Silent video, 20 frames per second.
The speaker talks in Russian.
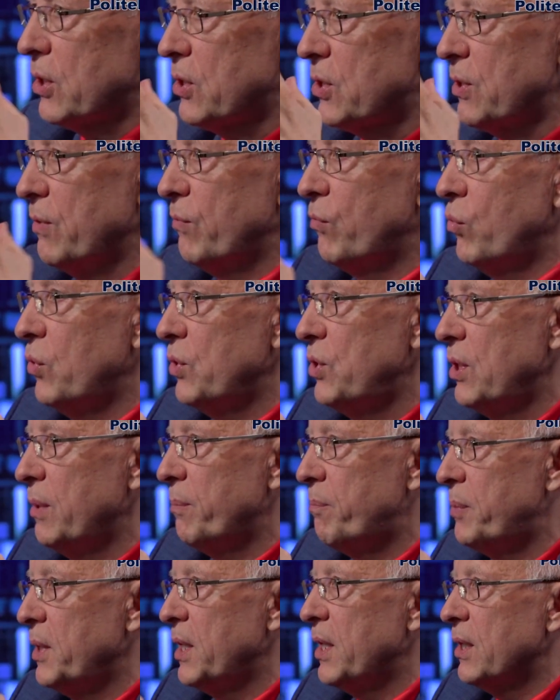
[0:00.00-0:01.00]
сегодня
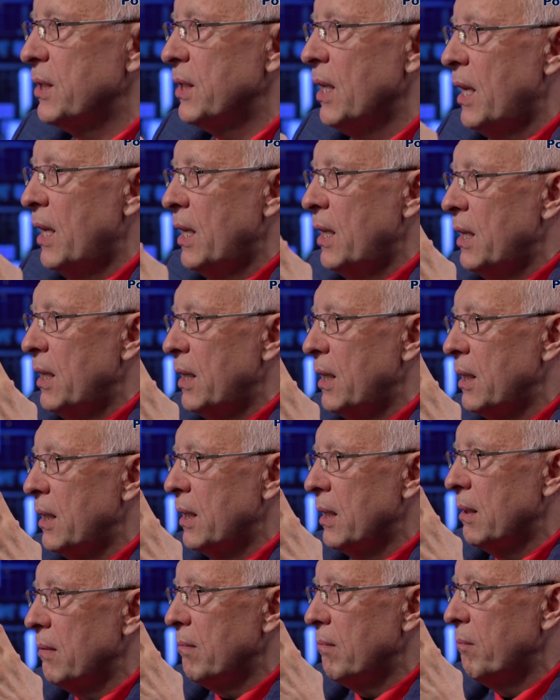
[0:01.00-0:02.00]
перед
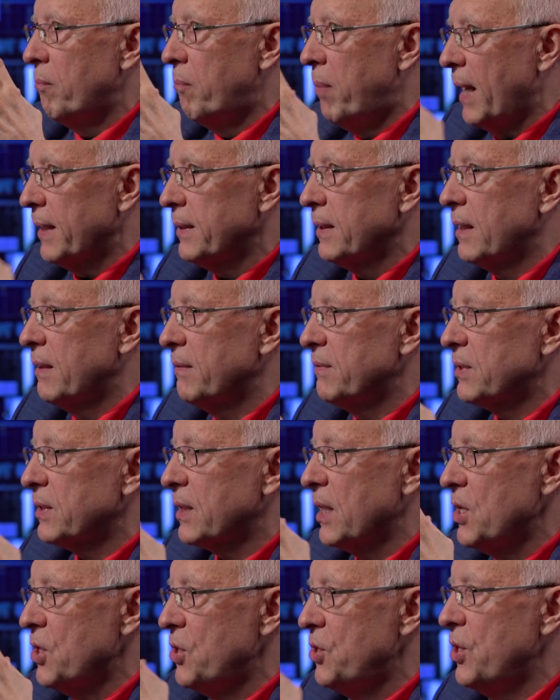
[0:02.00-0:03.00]
э,
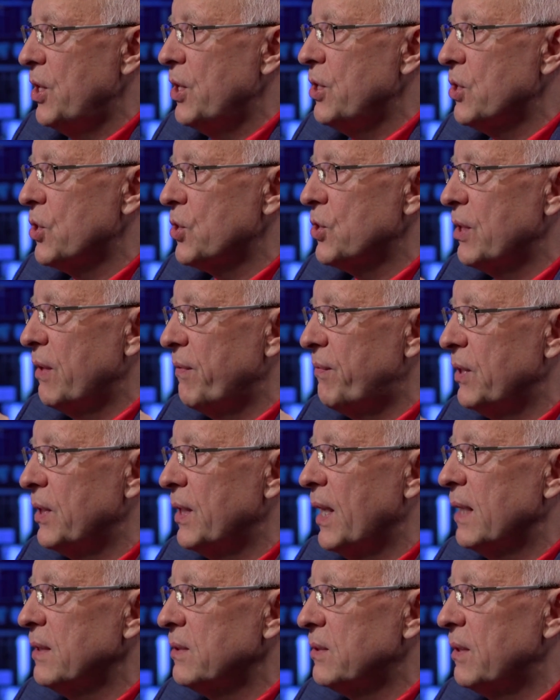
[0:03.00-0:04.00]
банковской,
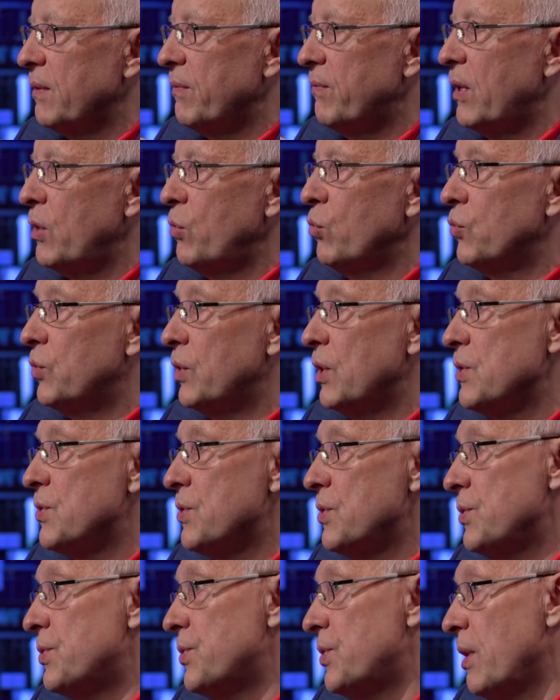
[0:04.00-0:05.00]
денежно-финансовой, валютной
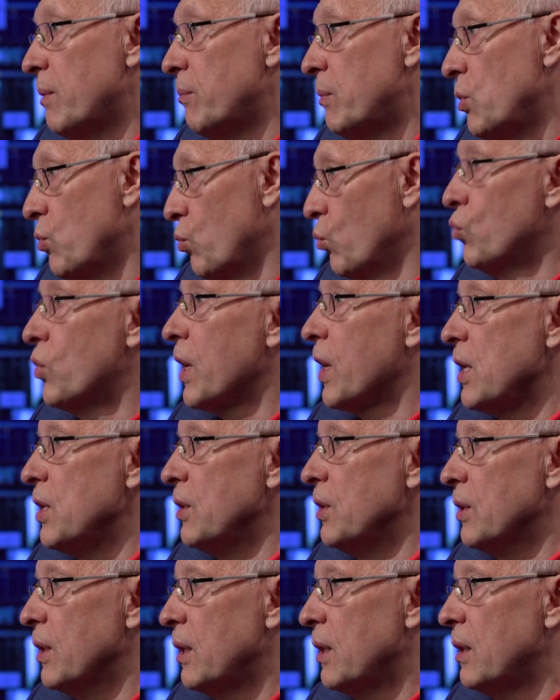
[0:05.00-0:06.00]
системой
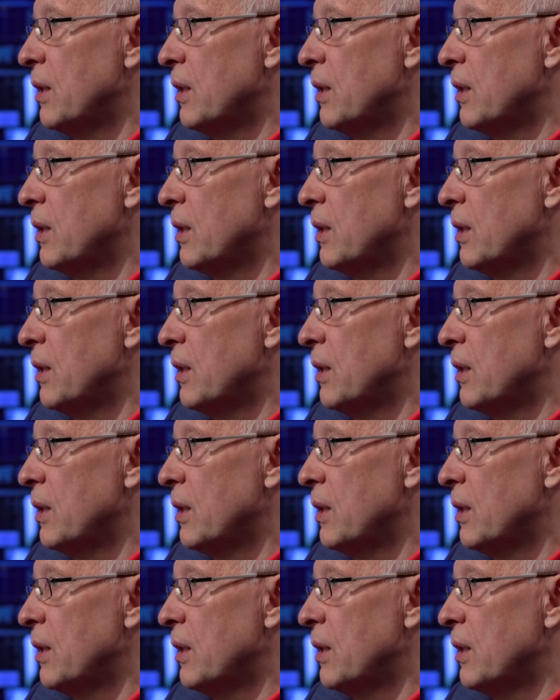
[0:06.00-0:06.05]
Украины.